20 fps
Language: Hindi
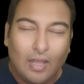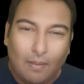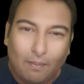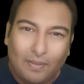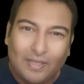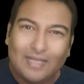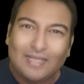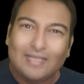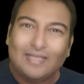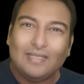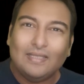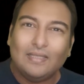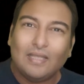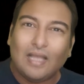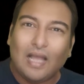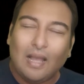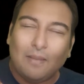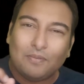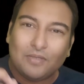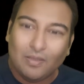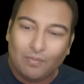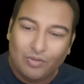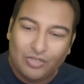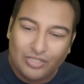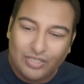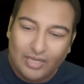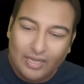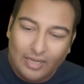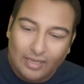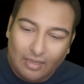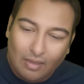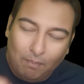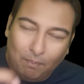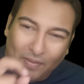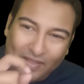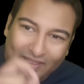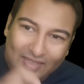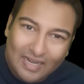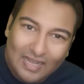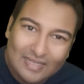बिकॉज आप समझिए कि
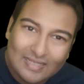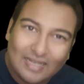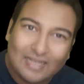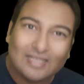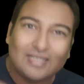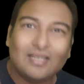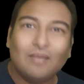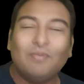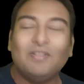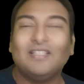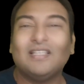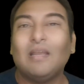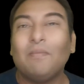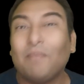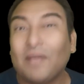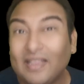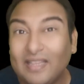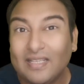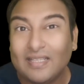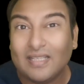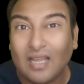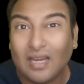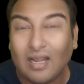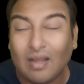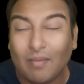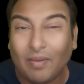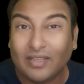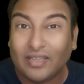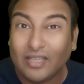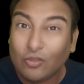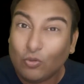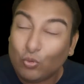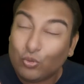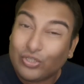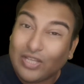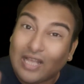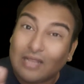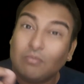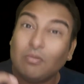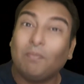पंद्रह हज़ार से जब इंसान पैंतीस हज़ार कमाता है तो
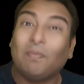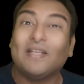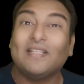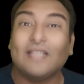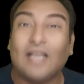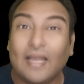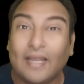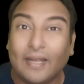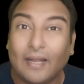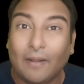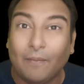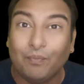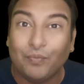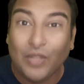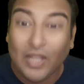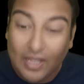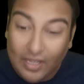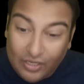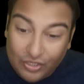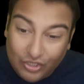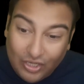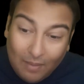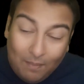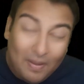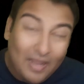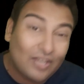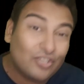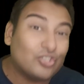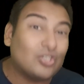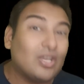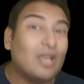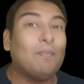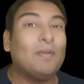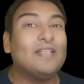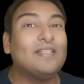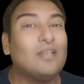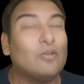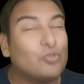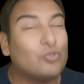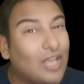उसके हाथ में पैसा आएगा जब एक्स्ट्रा
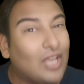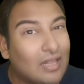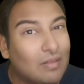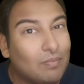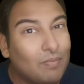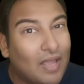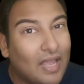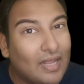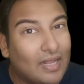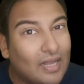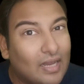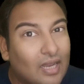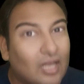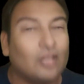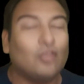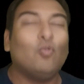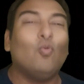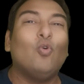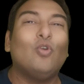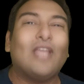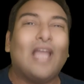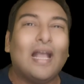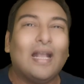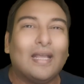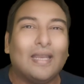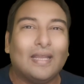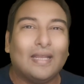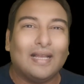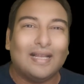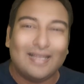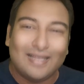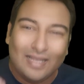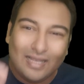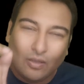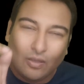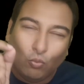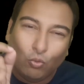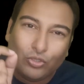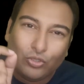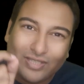पैसा उसके हाथ में आएगा ना तो वो क्या करेगा
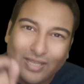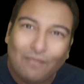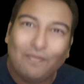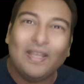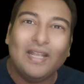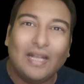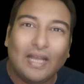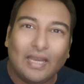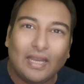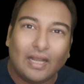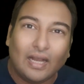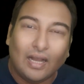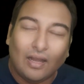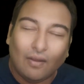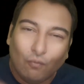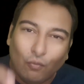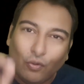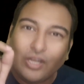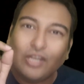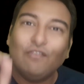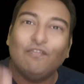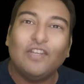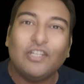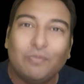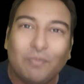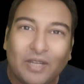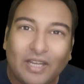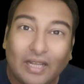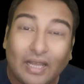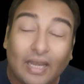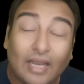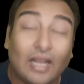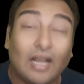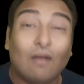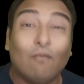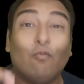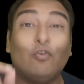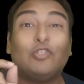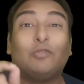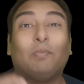वो सेविंग करेगा वो इन्वेस्टमेंट करेगा
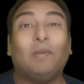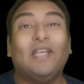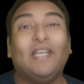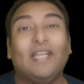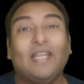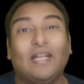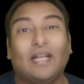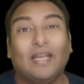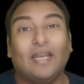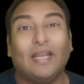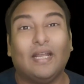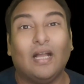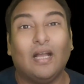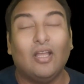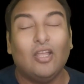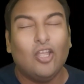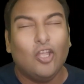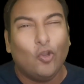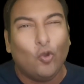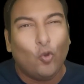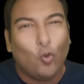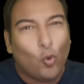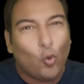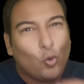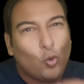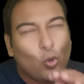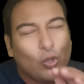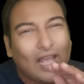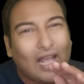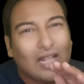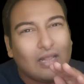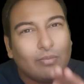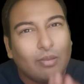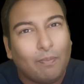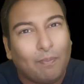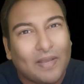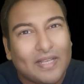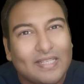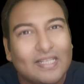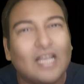वो स्पेंडिंग करेगा लोगों के हाथ में
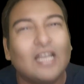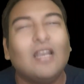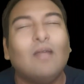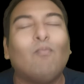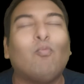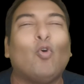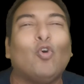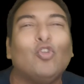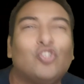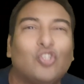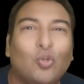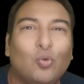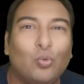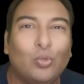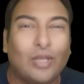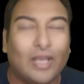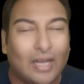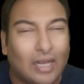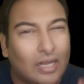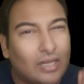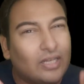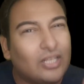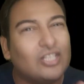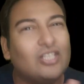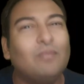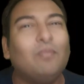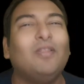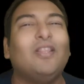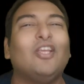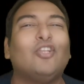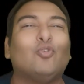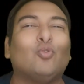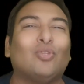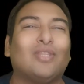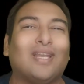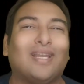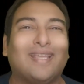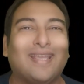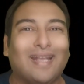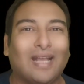पैसा आना बहुत जरूरी है अगर किसी भी देश को
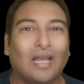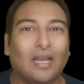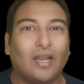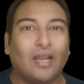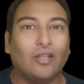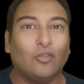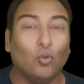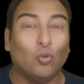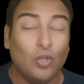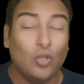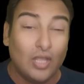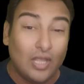तरक्की करना है तो